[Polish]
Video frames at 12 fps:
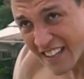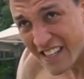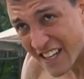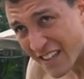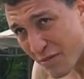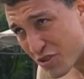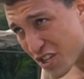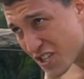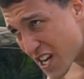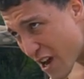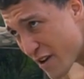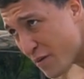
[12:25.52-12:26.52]
Ja tam
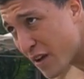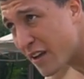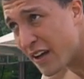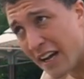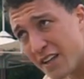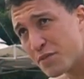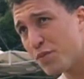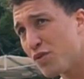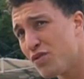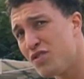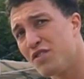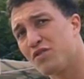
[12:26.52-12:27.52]
siedziałem, ale z pół
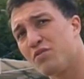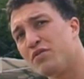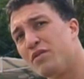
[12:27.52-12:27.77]
godziny tu